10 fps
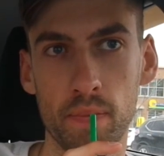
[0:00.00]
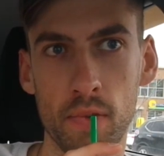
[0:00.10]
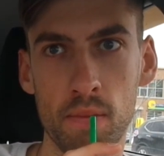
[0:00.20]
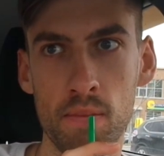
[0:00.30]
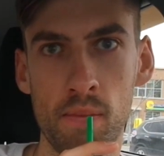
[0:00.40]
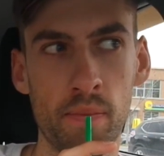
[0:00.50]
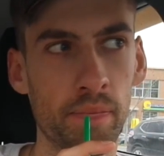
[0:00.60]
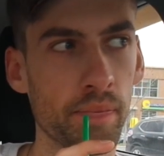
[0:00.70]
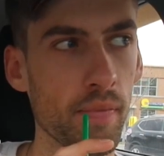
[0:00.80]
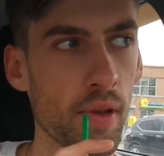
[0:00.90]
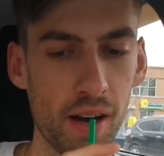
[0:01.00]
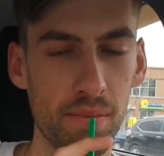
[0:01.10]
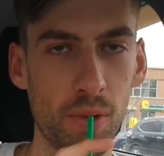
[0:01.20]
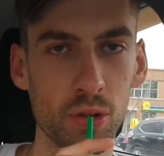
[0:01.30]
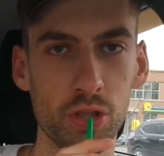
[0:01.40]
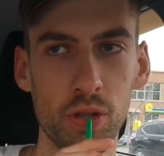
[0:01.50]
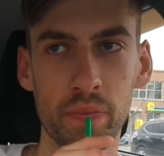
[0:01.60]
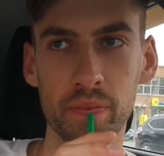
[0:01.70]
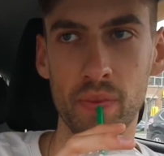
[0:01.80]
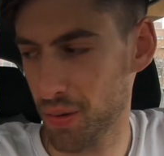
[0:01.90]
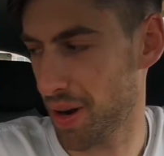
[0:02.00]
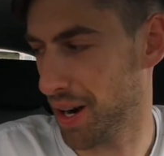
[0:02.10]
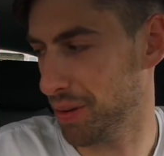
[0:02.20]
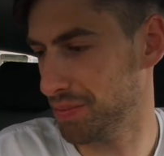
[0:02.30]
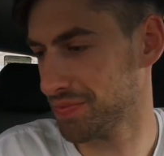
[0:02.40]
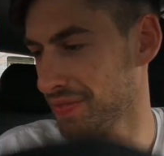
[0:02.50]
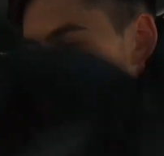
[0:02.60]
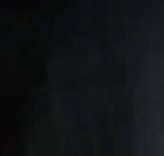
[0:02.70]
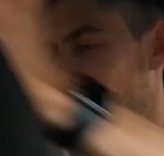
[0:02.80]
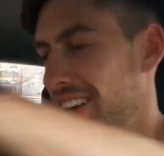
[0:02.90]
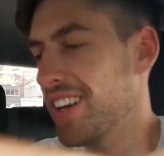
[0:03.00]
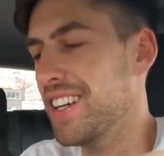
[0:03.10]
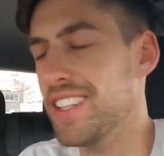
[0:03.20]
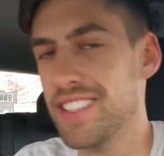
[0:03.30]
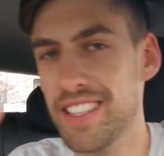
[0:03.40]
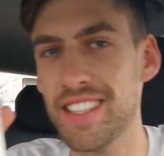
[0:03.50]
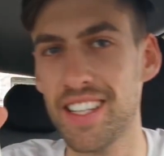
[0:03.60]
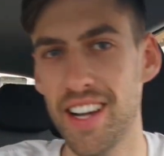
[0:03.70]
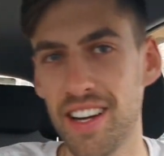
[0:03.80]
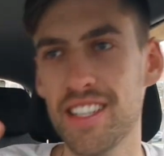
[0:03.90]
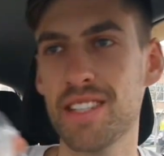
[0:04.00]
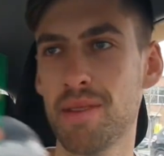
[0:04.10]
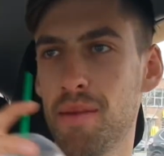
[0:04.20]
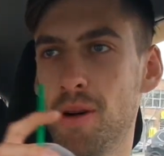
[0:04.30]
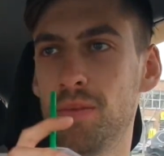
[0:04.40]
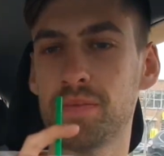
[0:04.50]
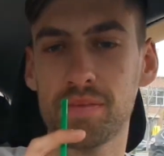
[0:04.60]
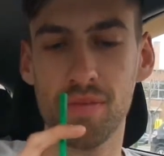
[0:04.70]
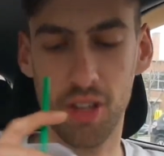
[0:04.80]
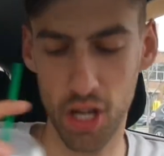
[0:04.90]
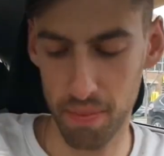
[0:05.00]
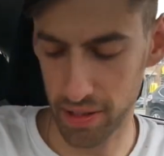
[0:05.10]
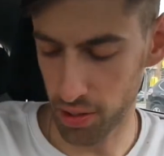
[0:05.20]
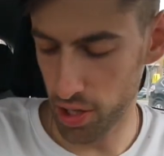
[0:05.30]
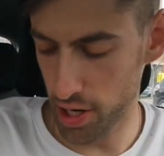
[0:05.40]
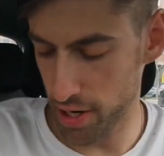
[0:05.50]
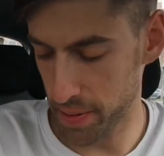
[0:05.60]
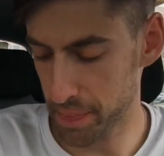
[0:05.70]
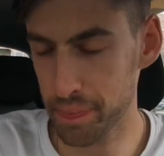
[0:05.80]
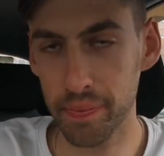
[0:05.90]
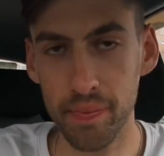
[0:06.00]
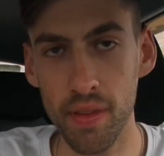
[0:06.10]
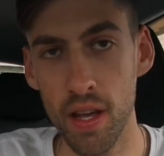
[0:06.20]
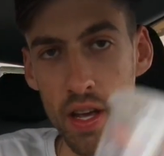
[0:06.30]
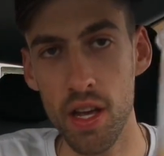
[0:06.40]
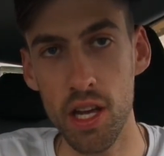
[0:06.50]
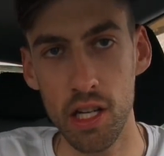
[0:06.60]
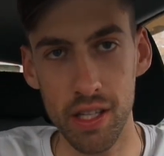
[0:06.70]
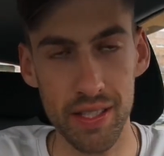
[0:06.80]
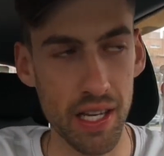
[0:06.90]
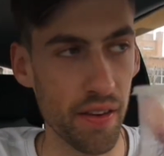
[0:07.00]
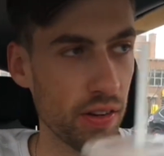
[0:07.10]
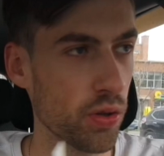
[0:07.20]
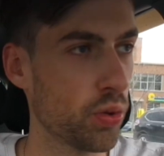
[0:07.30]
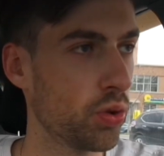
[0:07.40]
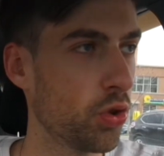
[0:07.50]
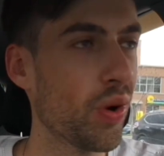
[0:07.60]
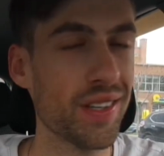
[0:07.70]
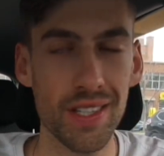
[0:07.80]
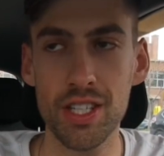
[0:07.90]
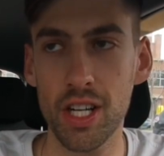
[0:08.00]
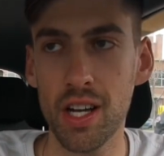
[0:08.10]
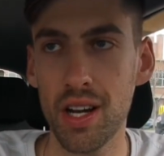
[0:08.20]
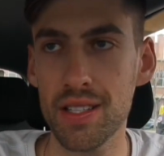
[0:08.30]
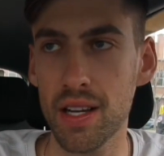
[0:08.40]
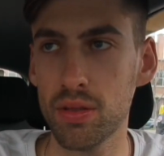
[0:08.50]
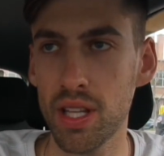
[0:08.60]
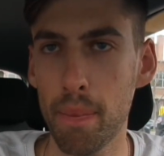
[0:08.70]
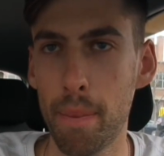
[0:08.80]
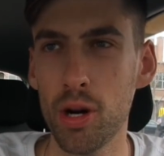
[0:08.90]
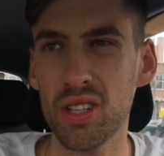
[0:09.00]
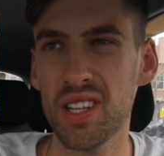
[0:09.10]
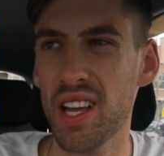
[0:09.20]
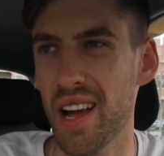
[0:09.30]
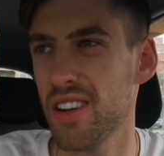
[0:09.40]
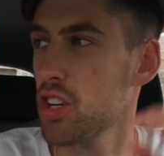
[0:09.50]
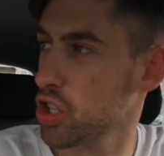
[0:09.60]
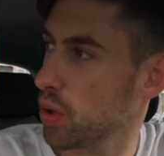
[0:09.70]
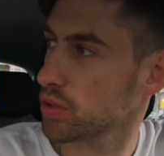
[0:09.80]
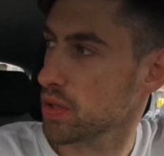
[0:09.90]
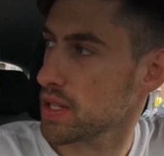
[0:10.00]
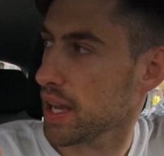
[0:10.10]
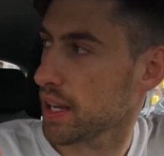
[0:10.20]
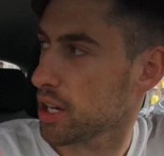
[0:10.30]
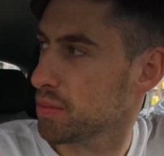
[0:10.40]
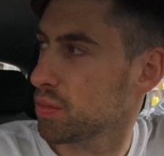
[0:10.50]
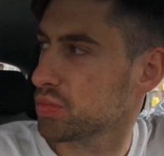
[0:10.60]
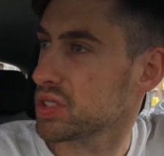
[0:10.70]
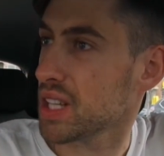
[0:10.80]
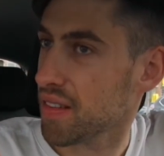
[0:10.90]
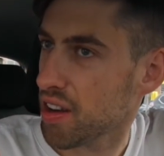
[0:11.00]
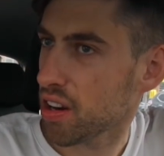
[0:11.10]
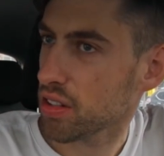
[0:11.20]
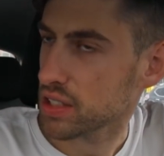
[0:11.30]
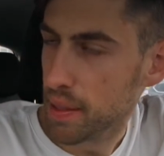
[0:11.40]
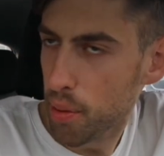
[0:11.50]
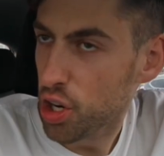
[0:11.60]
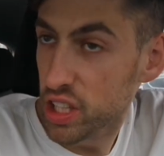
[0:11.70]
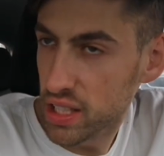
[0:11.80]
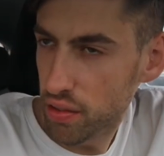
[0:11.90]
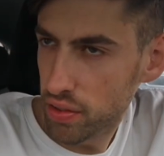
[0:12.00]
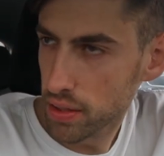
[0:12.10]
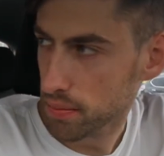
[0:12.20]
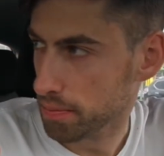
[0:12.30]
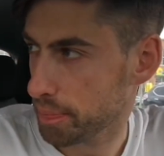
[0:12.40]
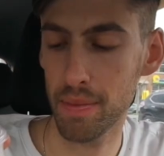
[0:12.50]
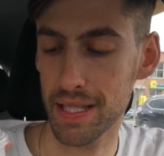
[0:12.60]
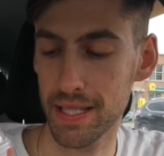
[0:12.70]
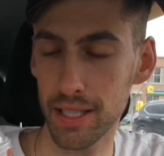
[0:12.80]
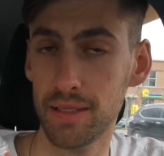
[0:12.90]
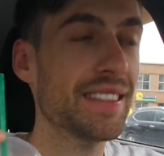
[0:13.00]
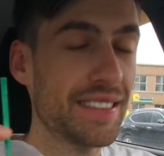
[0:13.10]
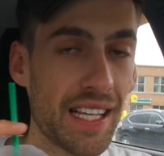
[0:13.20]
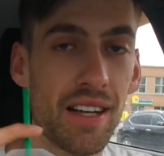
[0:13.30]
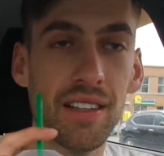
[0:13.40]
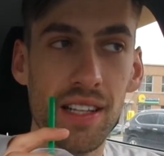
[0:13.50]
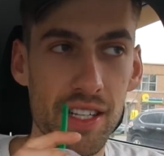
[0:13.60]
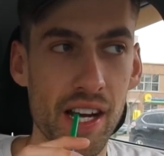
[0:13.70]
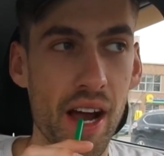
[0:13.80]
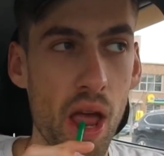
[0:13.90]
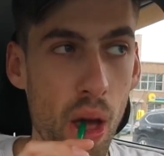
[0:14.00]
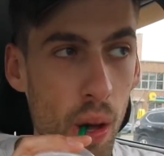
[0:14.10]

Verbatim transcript: Mmh. Ah mon dieu. Waouh. Ça, c'est calissement bon. Comme mettons le, le petit café aux noisettes chocolat, ça goûtait pas grand chose, on dirait, comme saveur, tu à part le café. Mais ça, ça goûte le chai.